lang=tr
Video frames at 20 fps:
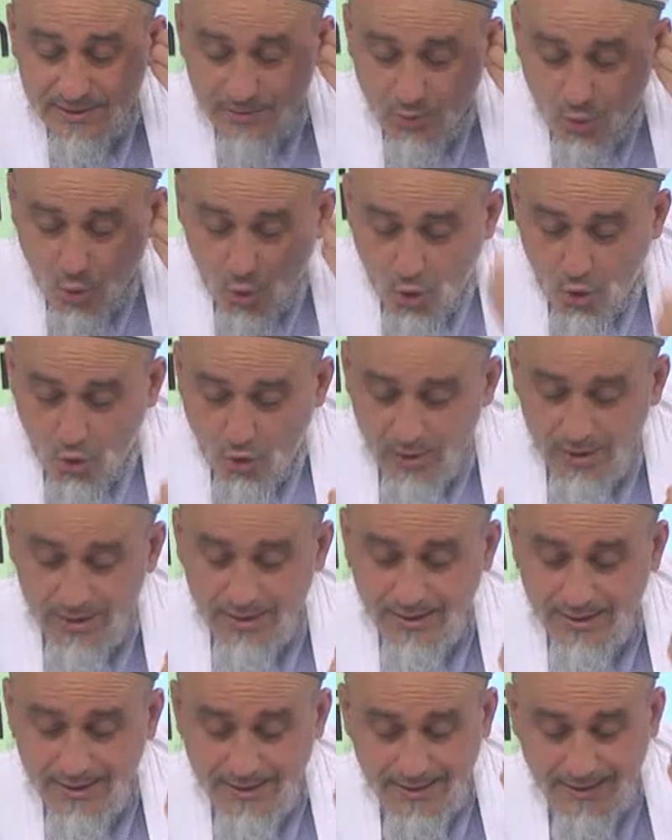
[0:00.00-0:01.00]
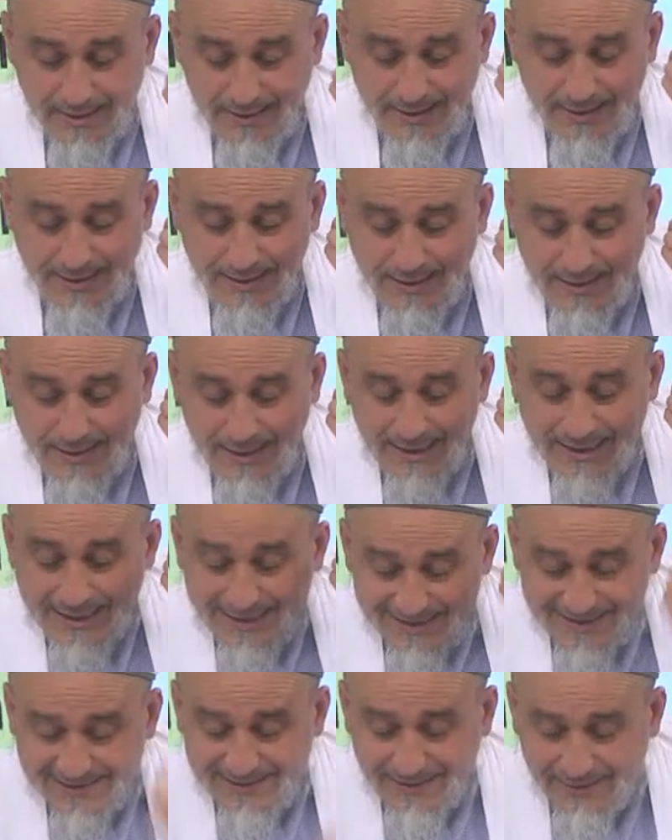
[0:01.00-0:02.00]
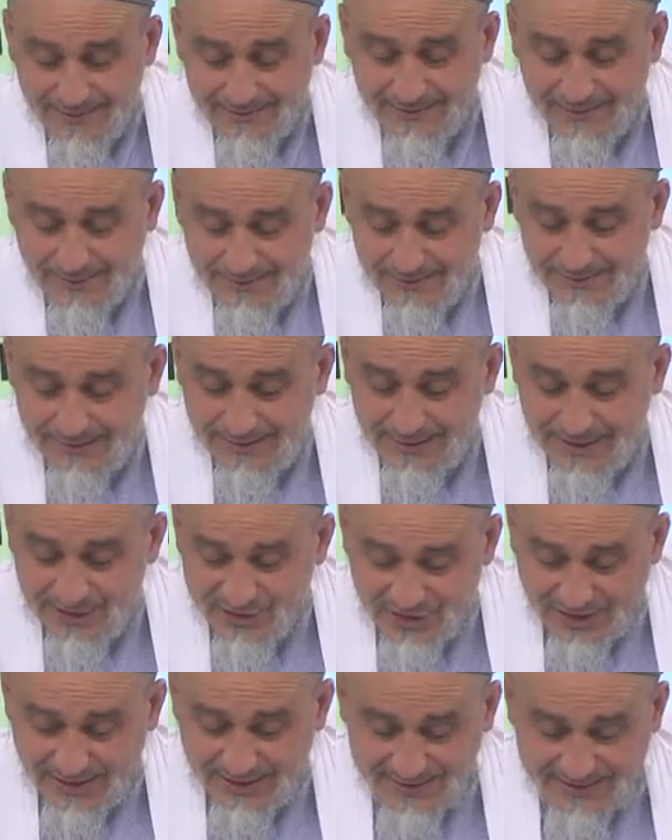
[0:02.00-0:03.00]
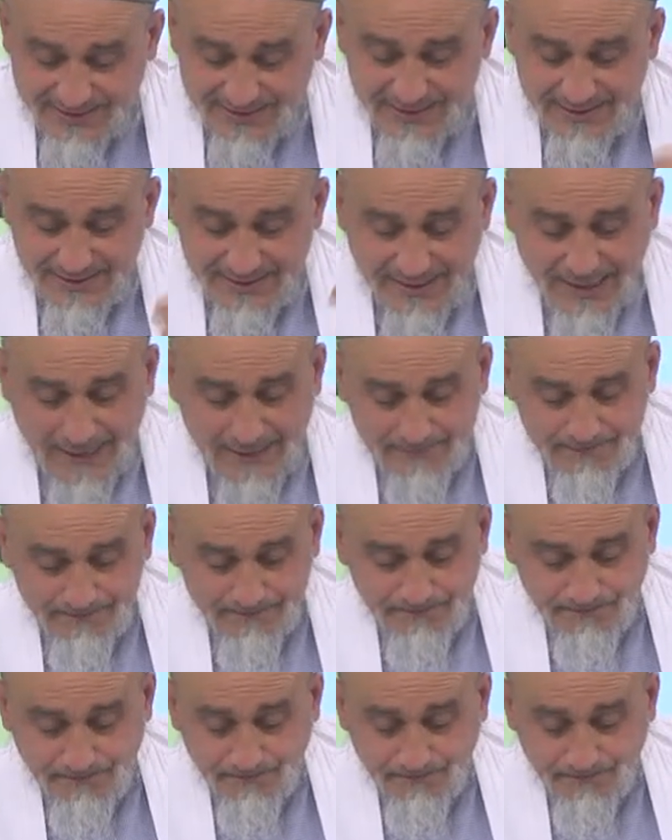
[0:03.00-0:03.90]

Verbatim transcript: O e, insanların içerisinde